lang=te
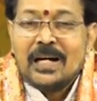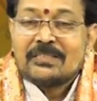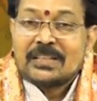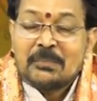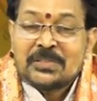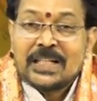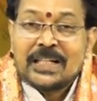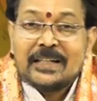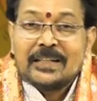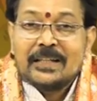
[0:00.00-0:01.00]
ఆ
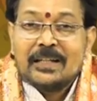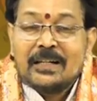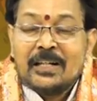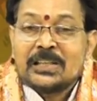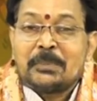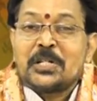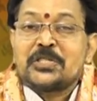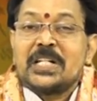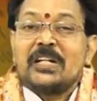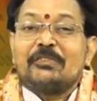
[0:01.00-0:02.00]
సంస్థకి
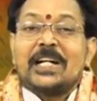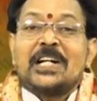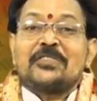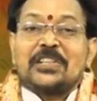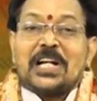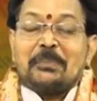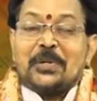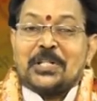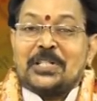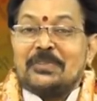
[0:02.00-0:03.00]
ఆంధ్రప్రదేశ్ స్టేట్ ఫైనాన్స్
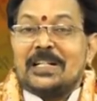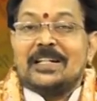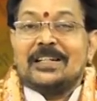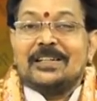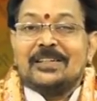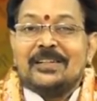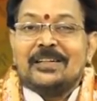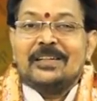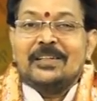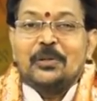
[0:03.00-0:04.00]
కార్పొరేషన్ ద్వారా
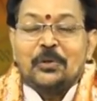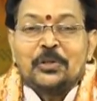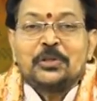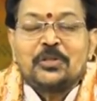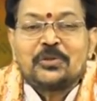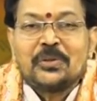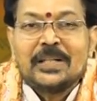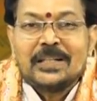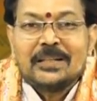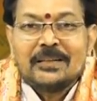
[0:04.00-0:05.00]
లోన్
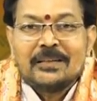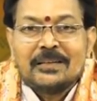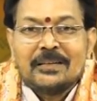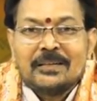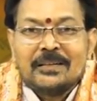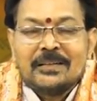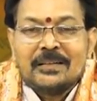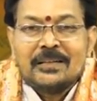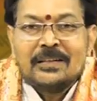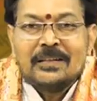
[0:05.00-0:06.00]
తీసుకొని
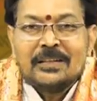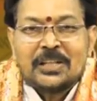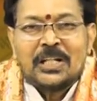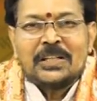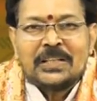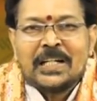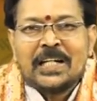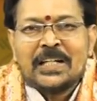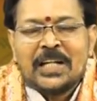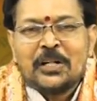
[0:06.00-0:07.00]
తన
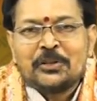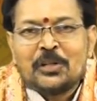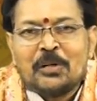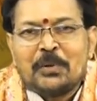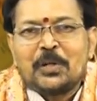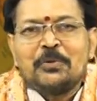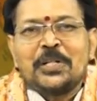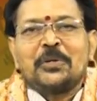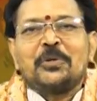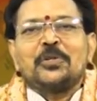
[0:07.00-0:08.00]
అందరికీ నైరుతిలో బరువు
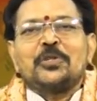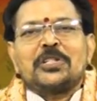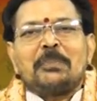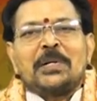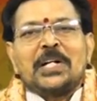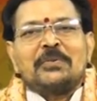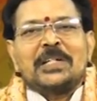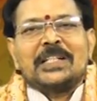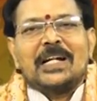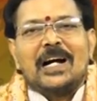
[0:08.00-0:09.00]
ఉండకూడదు
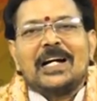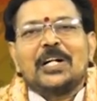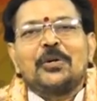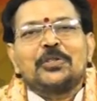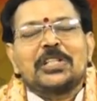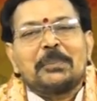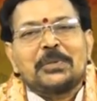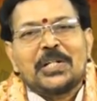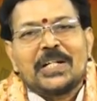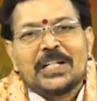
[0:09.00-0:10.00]
చెప్పినటువంటి ఆ గౌరవ
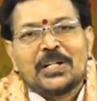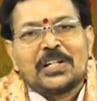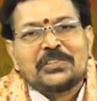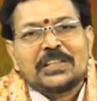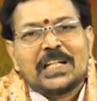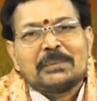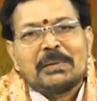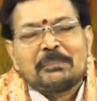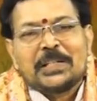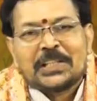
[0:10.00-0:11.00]
తిరుపతి రెడ్డి గారు ఆ
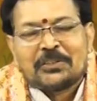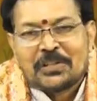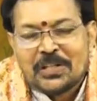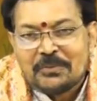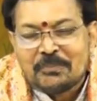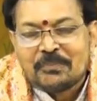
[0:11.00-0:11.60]
చిత్రలిపి ప్రింటర్స్లో